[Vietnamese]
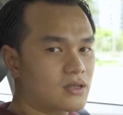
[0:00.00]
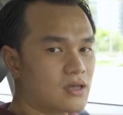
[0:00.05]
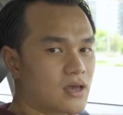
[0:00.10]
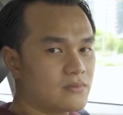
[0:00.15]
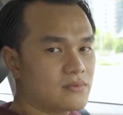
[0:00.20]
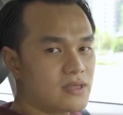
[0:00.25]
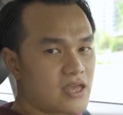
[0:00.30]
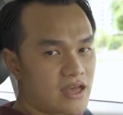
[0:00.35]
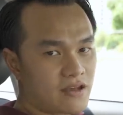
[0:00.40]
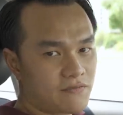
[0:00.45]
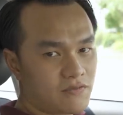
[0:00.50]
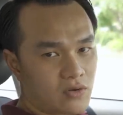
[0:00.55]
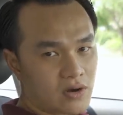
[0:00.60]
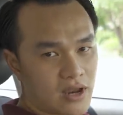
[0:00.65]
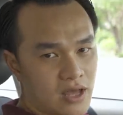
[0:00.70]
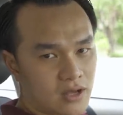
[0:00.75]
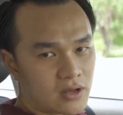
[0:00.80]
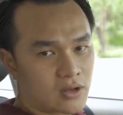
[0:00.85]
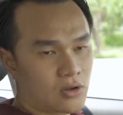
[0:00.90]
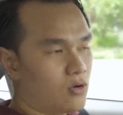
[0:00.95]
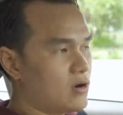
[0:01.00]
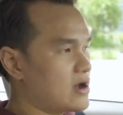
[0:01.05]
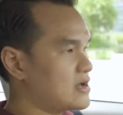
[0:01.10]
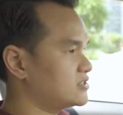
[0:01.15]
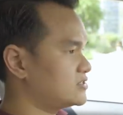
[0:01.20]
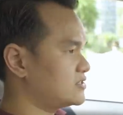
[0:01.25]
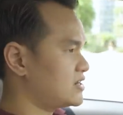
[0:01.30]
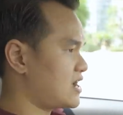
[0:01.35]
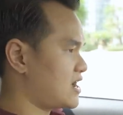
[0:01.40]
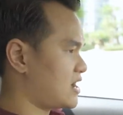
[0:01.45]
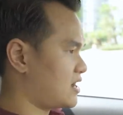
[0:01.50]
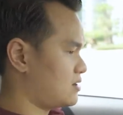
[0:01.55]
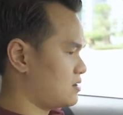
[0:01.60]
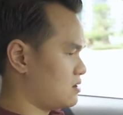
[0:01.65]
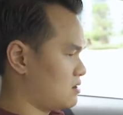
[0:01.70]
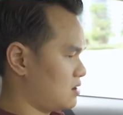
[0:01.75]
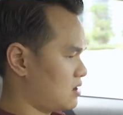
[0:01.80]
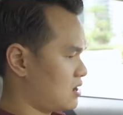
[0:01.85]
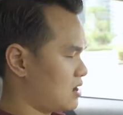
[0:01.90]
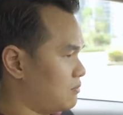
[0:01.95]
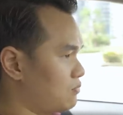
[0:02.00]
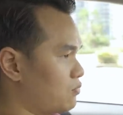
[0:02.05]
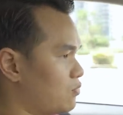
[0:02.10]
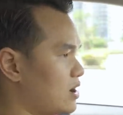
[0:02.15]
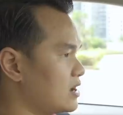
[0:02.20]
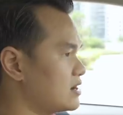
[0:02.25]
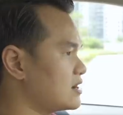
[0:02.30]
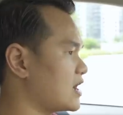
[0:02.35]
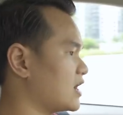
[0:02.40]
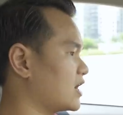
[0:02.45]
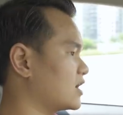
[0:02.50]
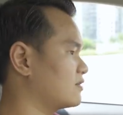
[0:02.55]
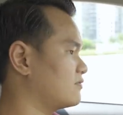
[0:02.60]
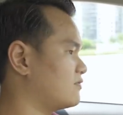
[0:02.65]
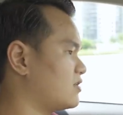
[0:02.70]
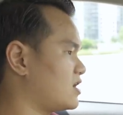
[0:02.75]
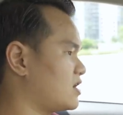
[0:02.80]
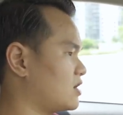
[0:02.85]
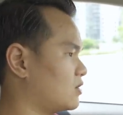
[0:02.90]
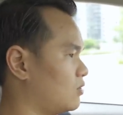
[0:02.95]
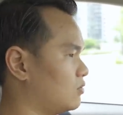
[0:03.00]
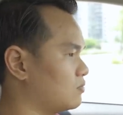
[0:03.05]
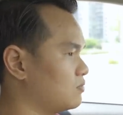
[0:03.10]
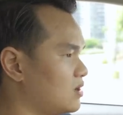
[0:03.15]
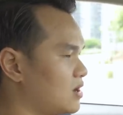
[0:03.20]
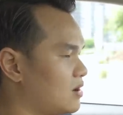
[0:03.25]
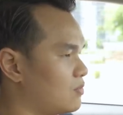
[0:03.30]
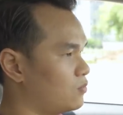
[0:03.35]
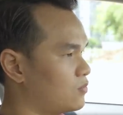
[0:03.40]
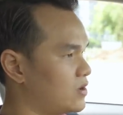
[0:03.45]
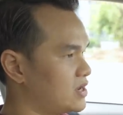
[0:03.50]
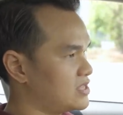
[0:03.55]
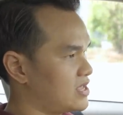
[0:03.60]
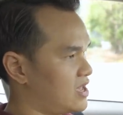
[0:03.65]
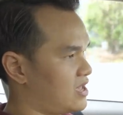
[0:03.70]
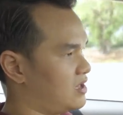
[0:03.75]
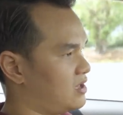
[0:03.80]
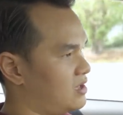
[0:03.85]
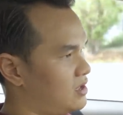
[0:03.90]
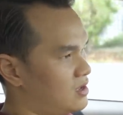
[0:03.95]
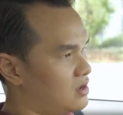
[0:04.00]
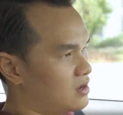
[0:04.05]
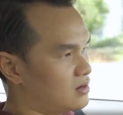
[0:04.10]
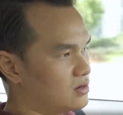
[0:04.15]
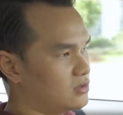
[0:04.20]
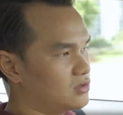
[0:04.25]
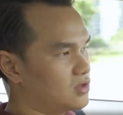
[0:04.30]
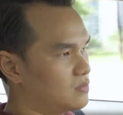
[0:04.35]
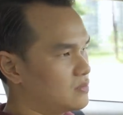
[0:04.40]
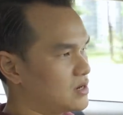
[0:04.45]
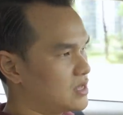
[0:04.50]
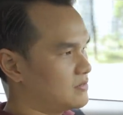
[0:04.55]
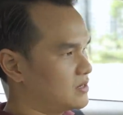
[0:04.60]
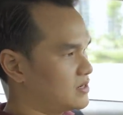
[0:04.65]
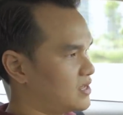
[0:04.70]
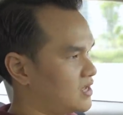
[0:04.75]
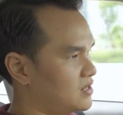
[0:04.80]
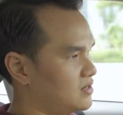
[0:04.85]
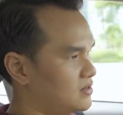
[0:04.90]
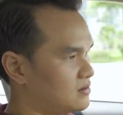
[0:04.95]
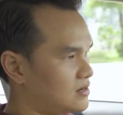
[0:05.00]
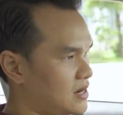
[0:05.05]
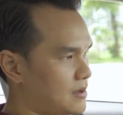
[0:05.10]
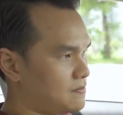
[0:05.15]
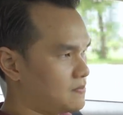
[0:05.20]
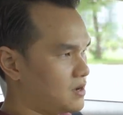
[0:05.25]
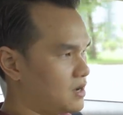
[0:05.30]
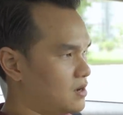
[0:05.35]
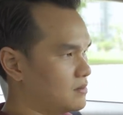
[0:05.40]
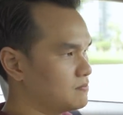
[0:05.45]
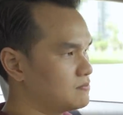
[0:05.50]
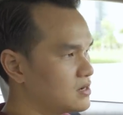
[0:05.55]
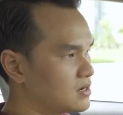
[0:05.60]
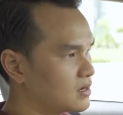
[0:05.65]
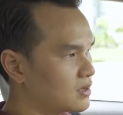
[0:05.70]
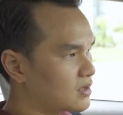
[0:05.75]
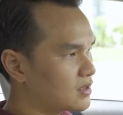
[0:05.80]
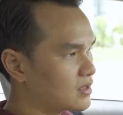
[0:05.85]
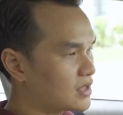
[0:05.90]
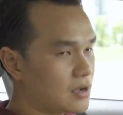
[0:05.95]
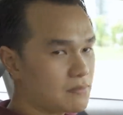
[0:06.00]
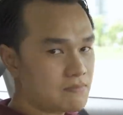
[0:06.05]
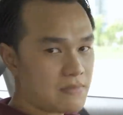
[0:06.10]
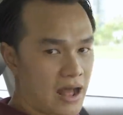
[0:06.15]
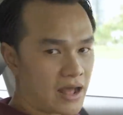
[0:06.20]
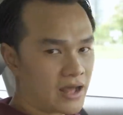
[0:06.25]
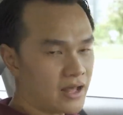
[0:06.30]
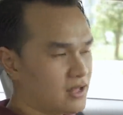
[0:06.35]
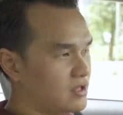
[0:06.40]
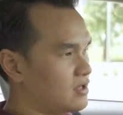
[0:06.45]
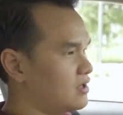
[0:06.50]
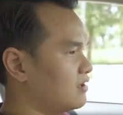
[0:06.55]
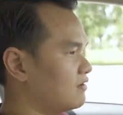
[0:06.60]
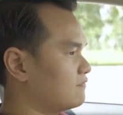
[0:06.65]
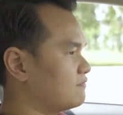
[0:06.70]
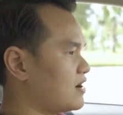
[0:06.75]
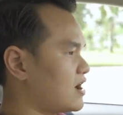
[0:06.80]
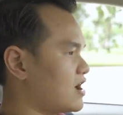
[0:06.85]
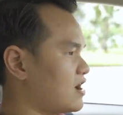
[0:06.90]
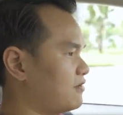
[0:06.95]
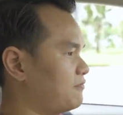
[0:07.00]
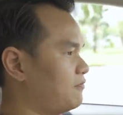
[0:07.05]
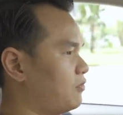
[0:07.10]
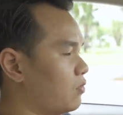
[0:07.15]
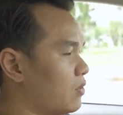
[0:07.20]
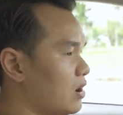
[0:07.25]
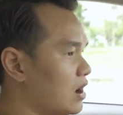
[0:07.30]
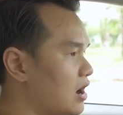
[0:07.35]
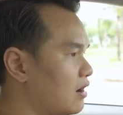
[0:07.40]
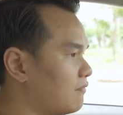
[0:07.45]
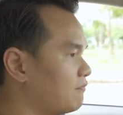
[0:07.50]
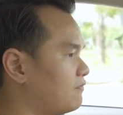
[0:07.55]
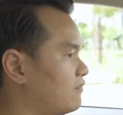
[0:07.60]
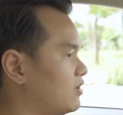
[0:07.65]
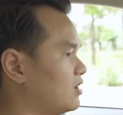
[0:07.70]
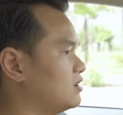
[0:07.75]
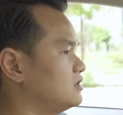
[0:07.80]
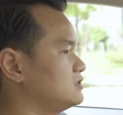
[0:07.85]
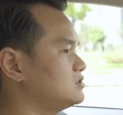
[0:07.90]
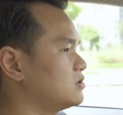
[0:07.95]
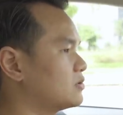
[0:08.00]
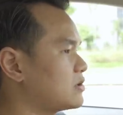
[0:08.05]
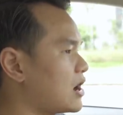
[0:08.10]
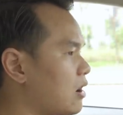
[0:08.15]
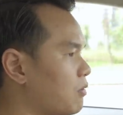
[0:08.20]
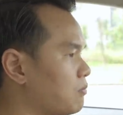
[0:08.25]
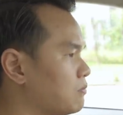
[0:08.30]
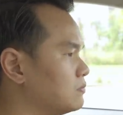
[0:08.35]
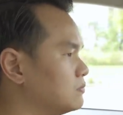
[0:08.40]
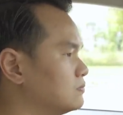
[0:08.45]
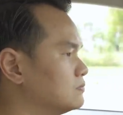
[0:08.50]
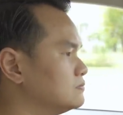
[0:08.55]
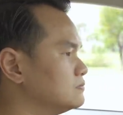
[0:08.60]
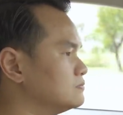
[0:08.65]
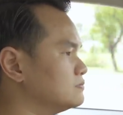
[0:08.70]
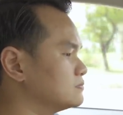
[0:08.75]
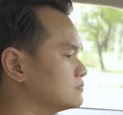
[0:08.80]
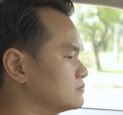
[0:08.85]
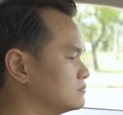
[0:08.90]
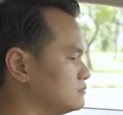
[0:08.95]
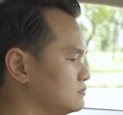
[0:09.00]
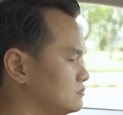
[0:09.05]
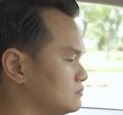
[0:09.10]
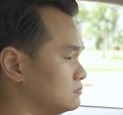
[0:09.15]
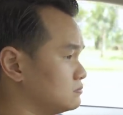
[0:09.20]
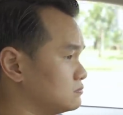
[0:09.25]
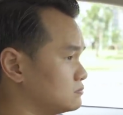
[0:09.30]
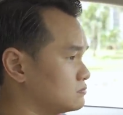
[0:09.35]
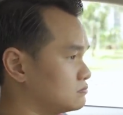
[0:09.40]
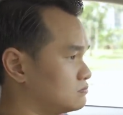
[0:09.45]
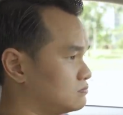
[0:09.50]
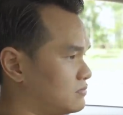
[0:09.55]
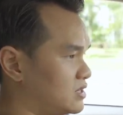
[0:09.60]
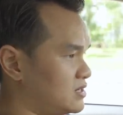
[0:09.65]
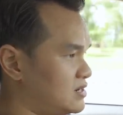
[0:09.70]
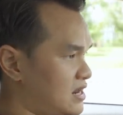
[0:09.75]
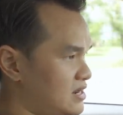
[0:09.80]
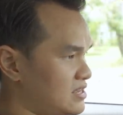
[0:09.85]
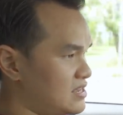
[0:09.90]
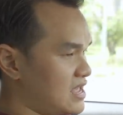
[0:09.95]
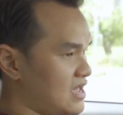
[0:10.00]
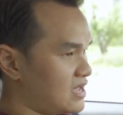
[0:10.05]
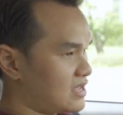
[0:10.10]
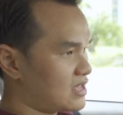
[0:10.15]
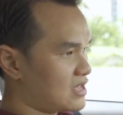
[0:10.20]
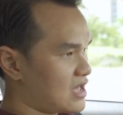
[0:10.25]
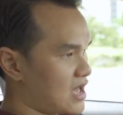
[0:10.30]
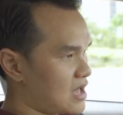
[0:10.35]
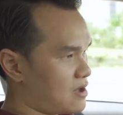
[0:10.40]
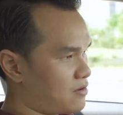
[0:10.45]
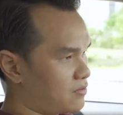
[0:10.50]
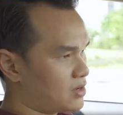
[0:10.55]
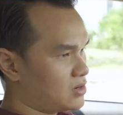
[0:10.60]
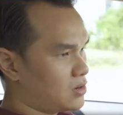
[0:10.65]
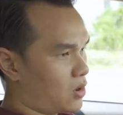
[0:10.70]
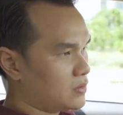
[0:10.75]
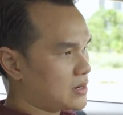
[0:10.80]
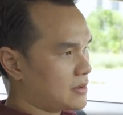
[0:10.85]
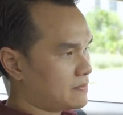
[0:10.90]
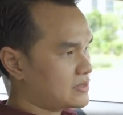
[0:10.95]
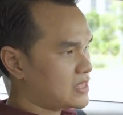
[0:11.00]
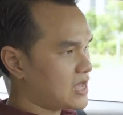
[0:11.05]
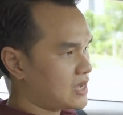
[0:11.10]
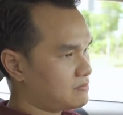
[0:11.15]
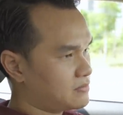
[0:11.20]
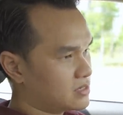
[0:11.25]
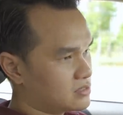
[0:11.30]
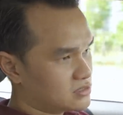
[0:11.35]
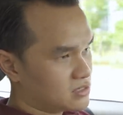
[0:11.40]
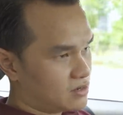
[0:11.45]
Cảm giác vô lăng của Astra nó không quá nặng và cũng không quá nhẹ. Nói chung là mình thấy nó nằm ở mức cân bằng và phù hợp với số đông. Mình đánh giá cao cái độ đầm chắc bên